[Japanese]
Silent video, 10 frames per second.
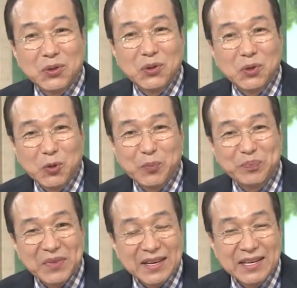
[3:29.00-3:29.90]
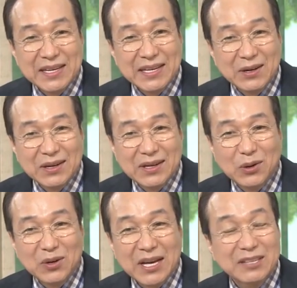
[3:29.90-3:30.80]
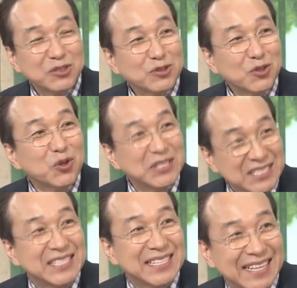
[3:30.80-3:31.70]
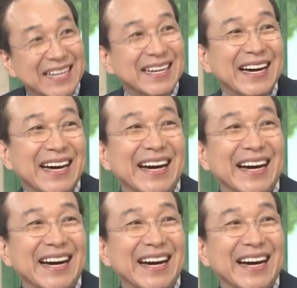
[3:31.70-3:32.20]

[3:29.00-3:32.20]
えっ、ー、とお百姓その1でしたね